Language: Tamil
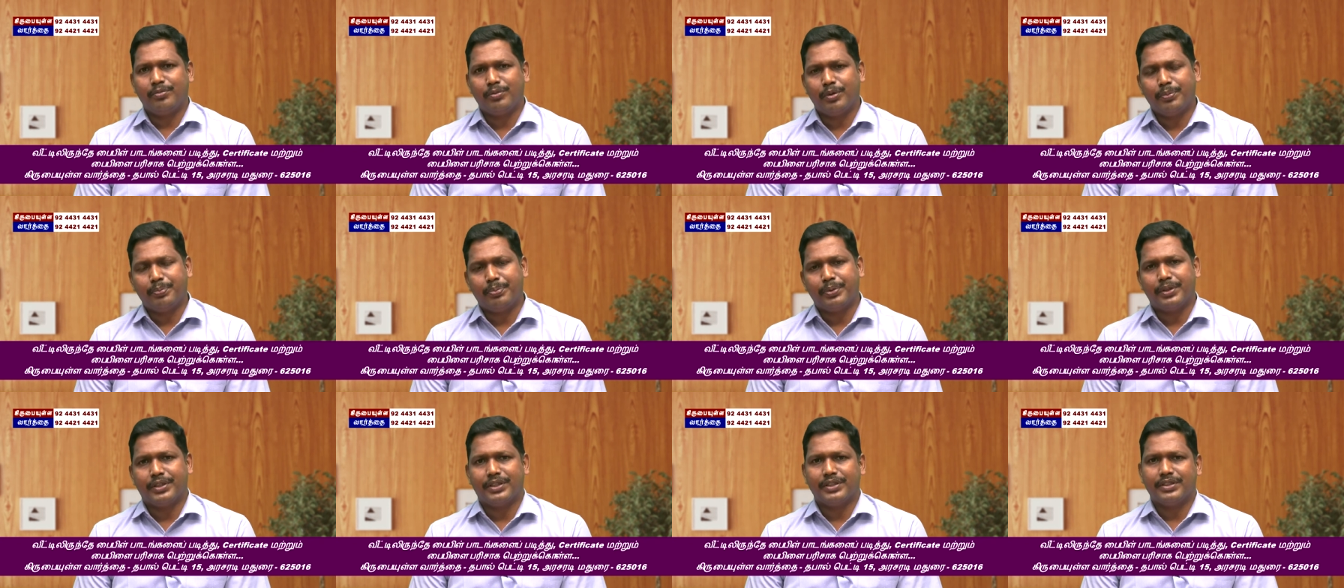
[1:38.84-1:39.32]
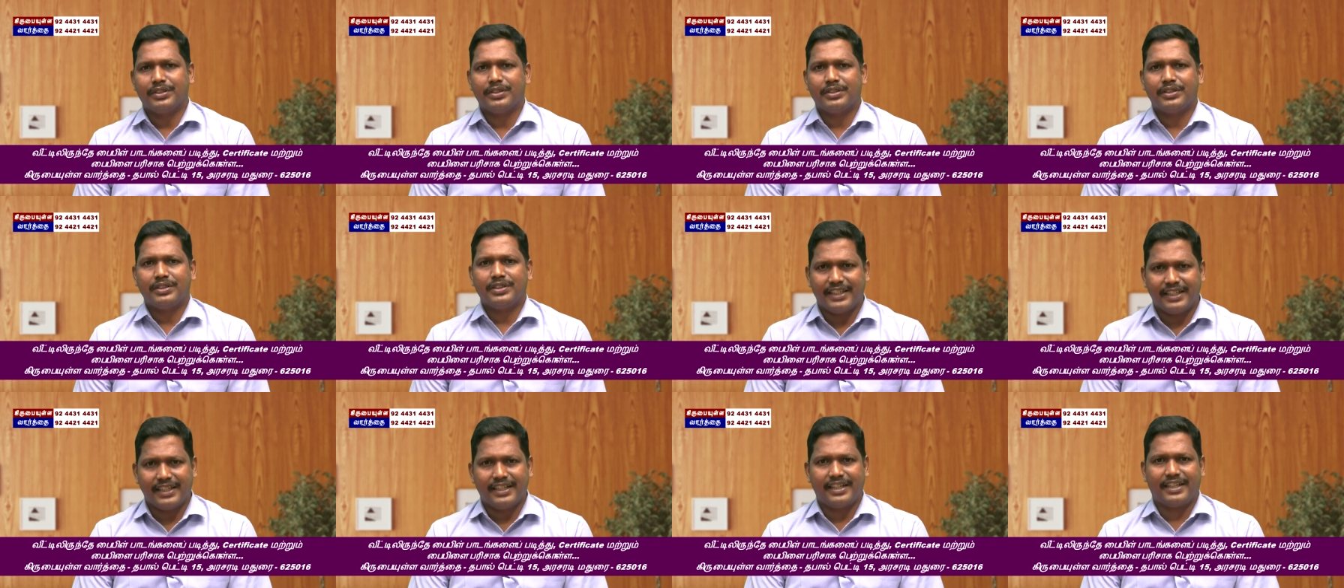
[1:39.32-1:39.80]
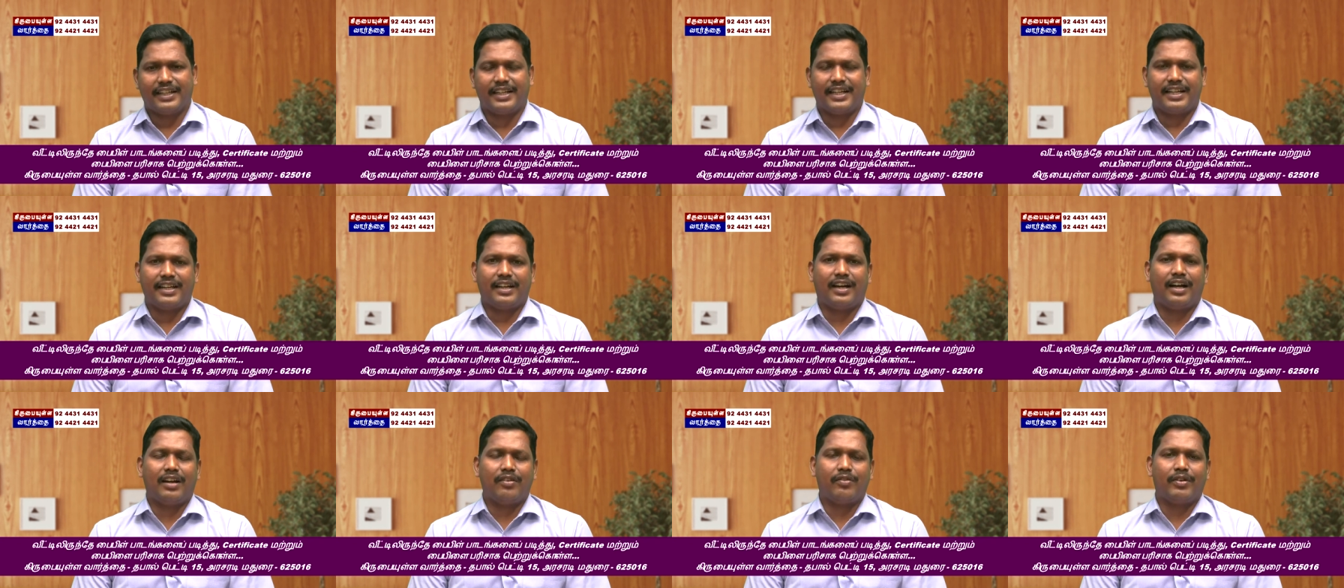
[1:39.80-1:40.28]
முப்பது
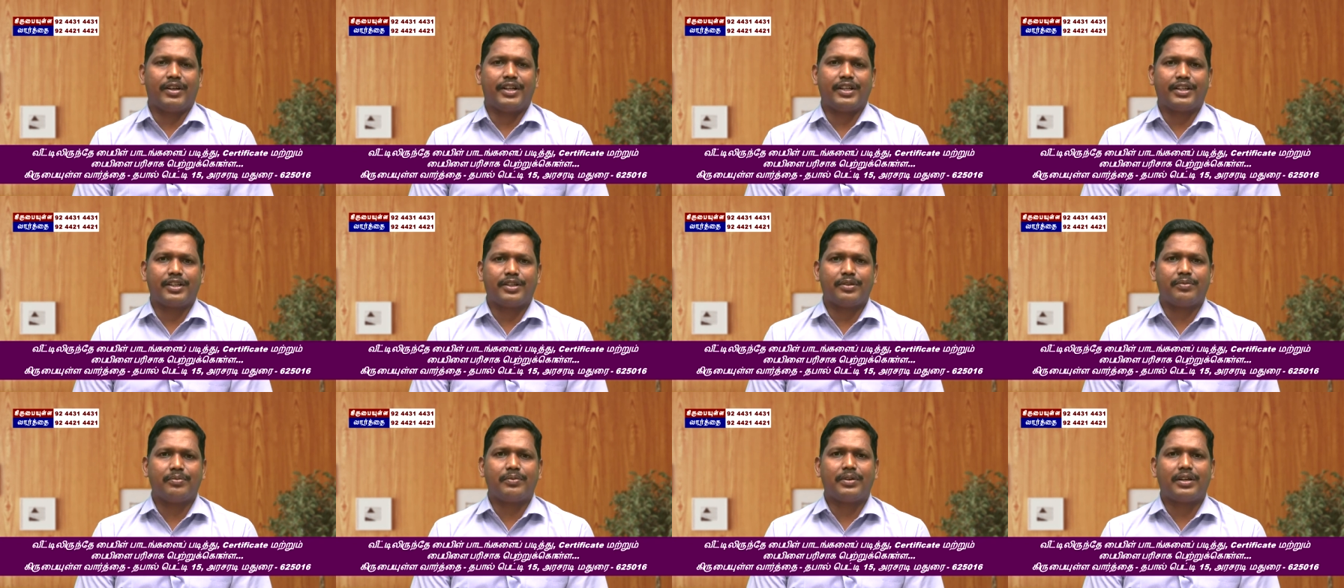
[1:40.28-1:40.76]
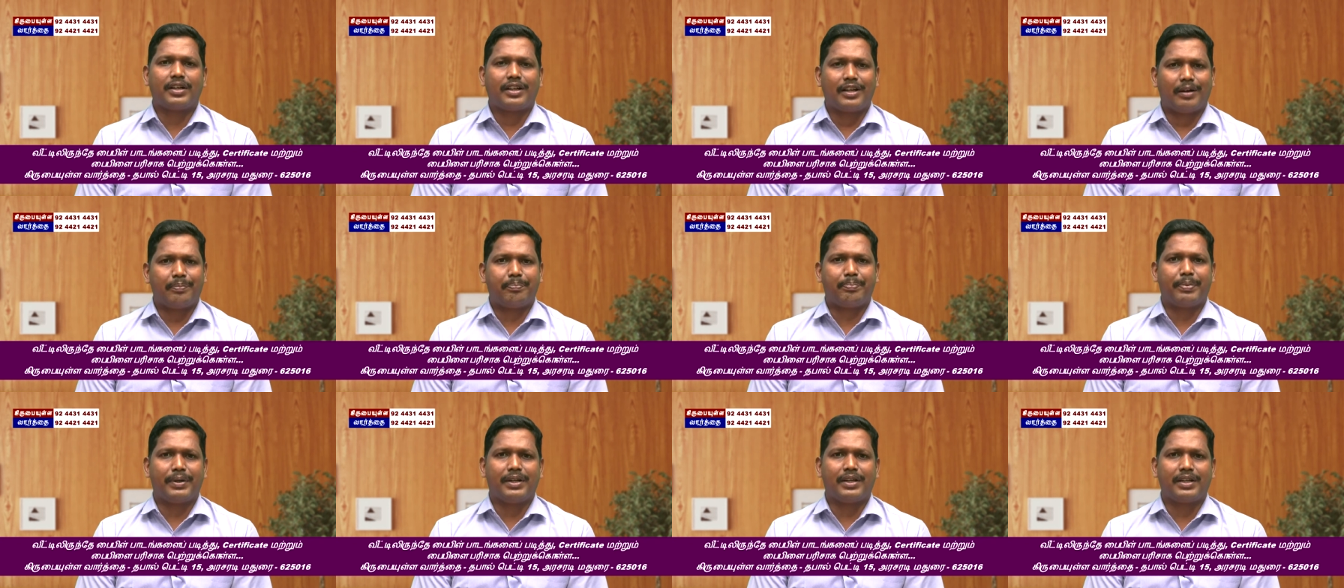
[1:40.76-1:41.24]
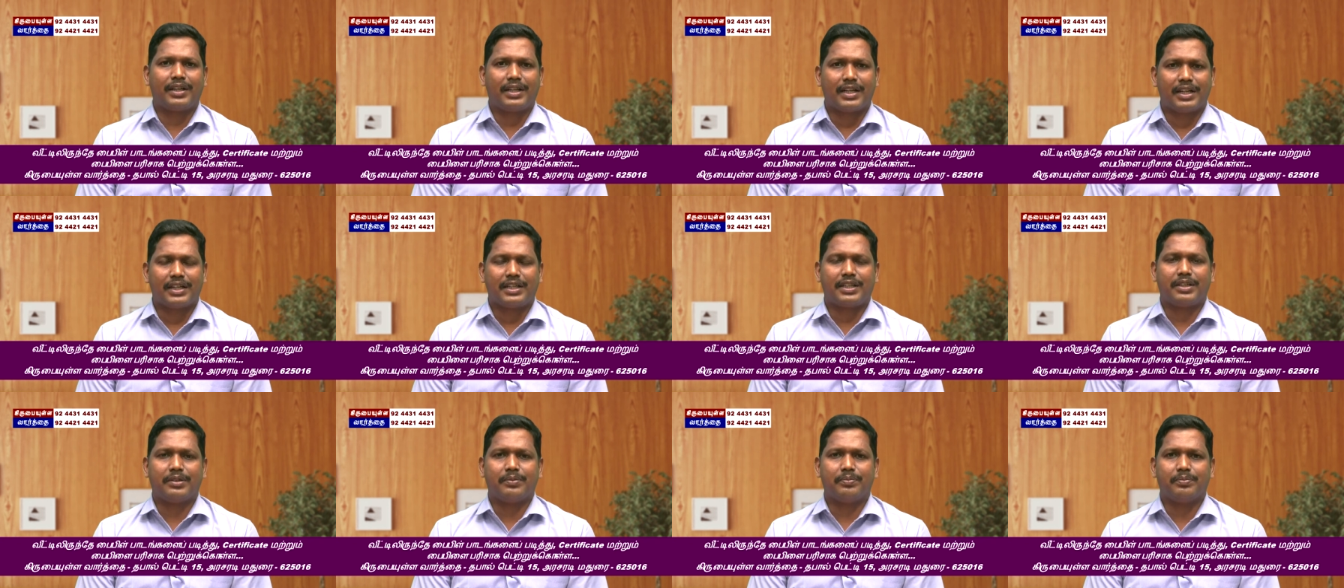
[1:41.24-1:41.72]
இன்றைய நாள் வரைக்கும் கப்பல்
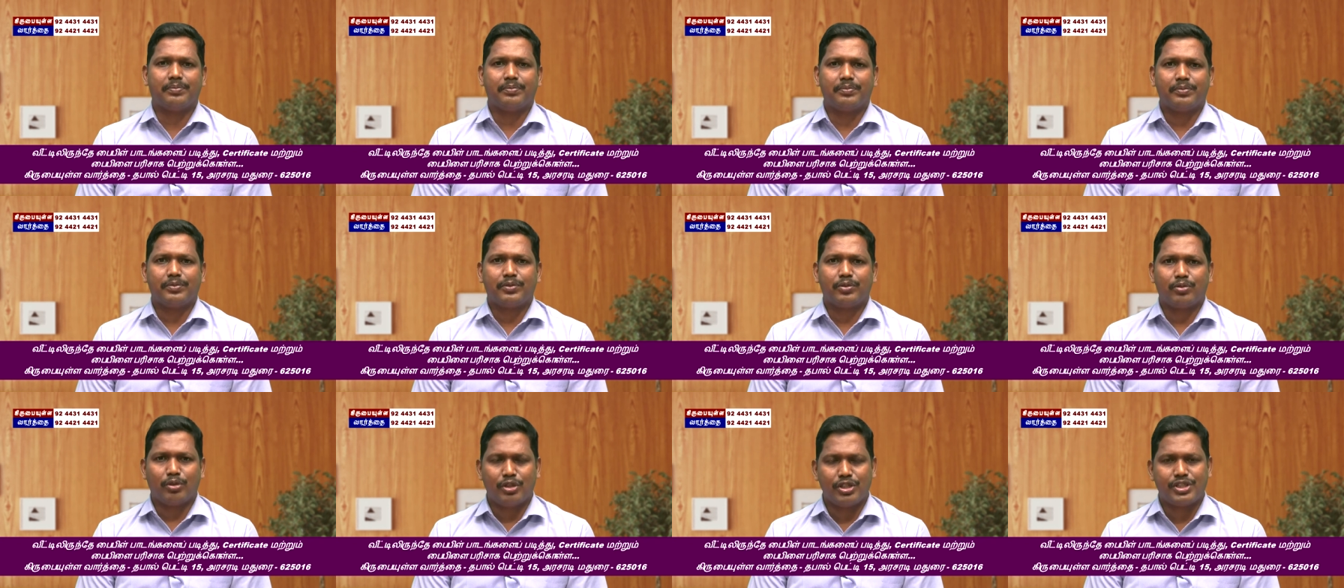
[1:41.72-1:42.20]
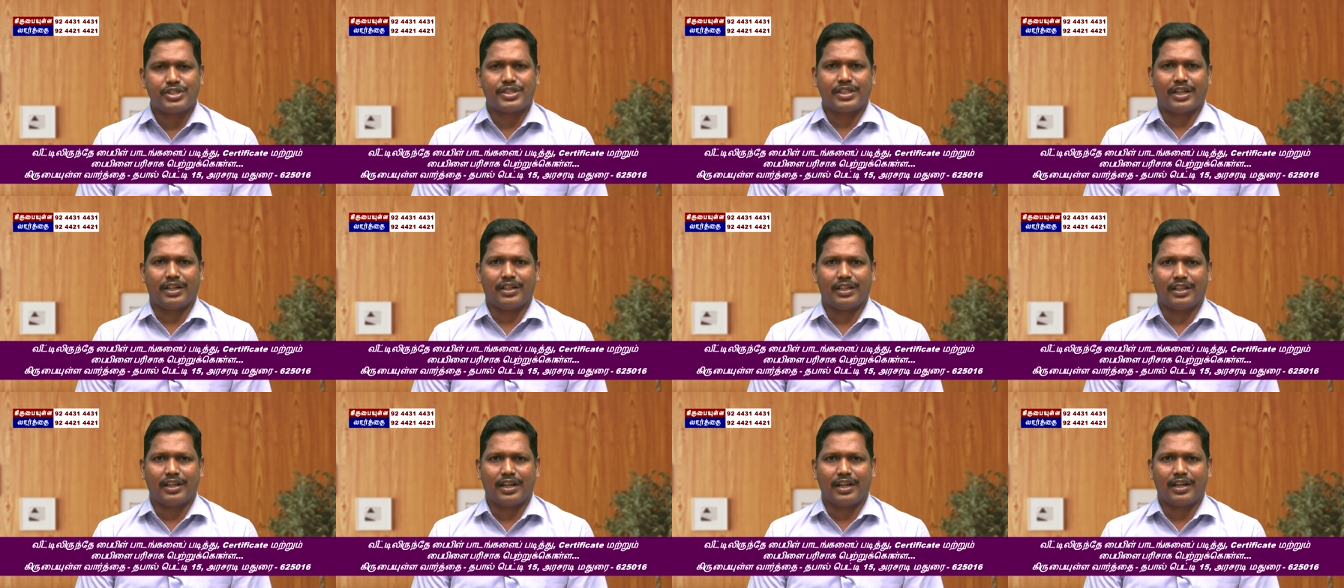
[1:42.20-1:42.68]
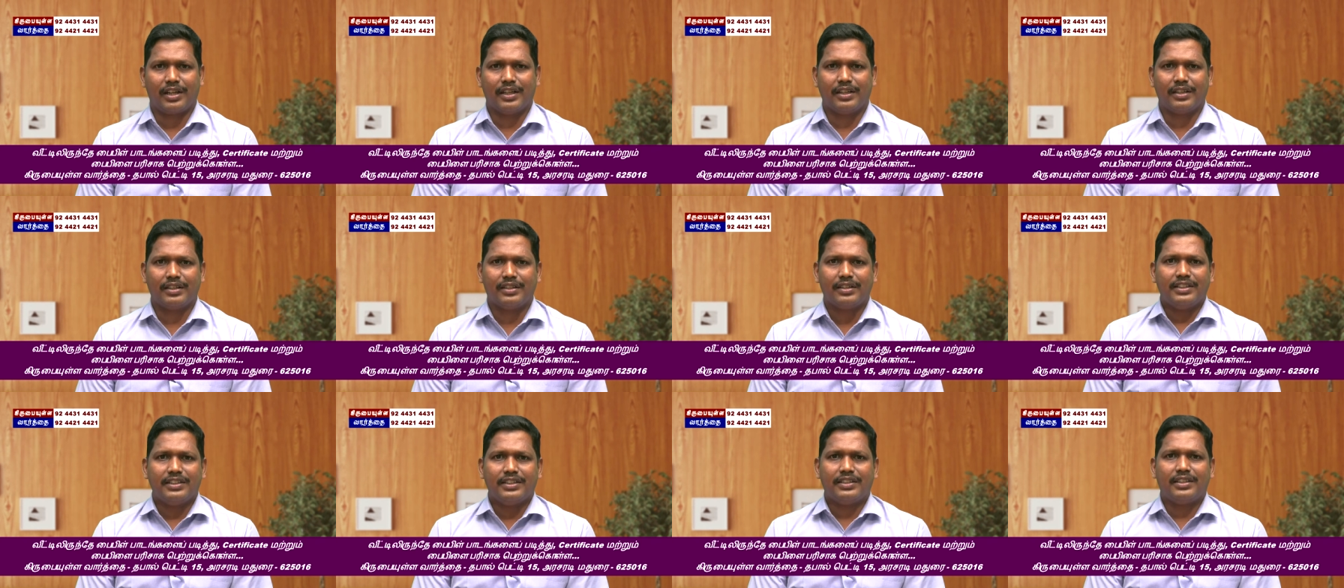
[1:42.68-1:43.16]
கட்டும் தொழிற்சாலைகளில்
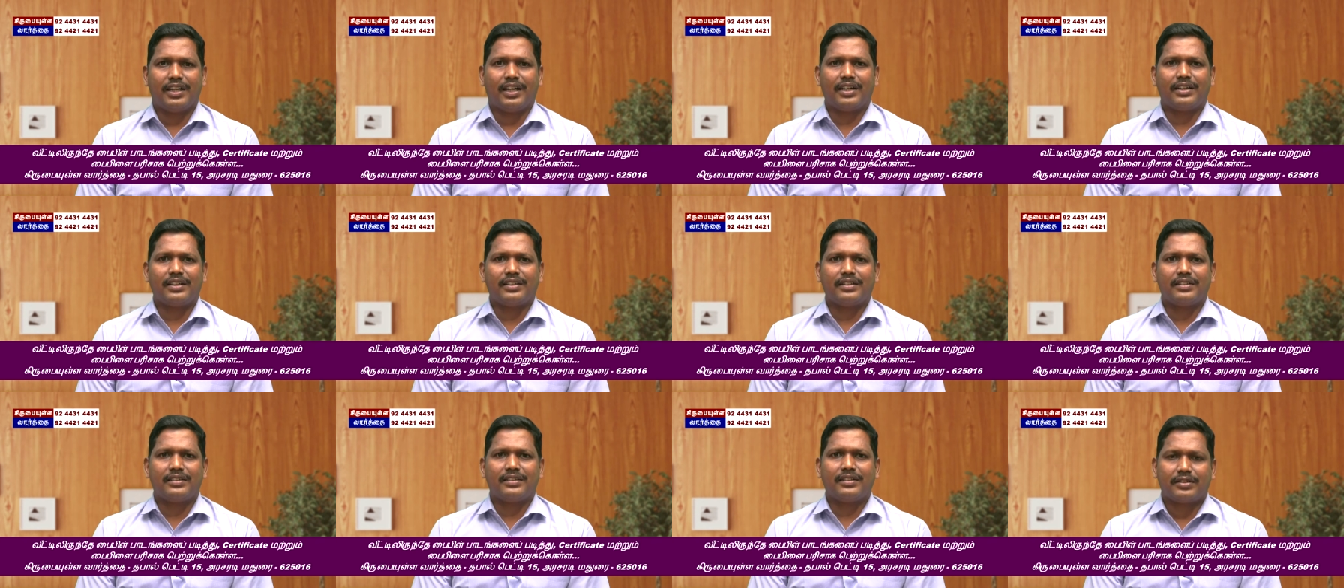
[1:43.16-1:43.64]
இதுதான்